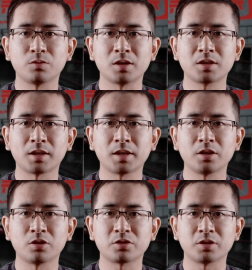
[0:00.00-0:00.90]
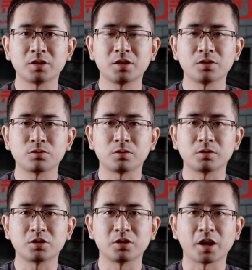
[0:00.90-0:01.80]
环炸弹钥匙的线索
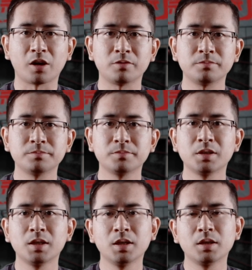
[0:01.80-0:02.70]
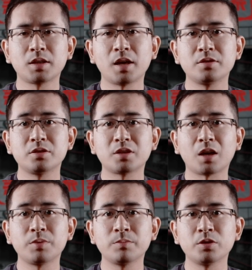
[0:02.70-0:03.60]
纸条，但警
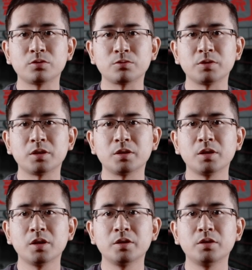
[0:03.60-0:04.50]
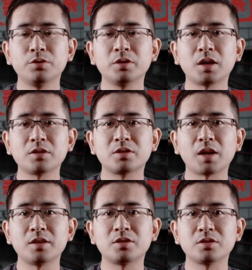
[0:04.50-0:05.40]
察并没有注意。由于当时
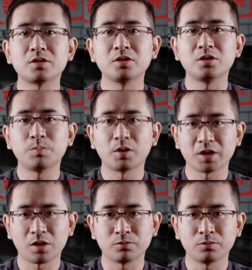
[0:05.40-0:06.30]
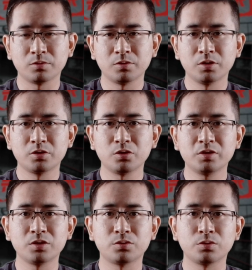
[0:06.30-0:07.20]
案情涉及爆炸物，州
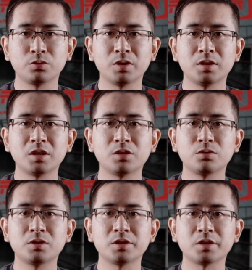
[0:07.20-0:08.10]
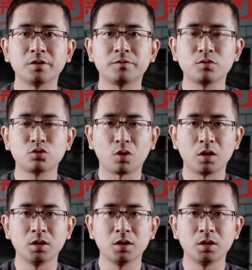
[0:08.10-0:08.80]
警局对街区进行了封锁，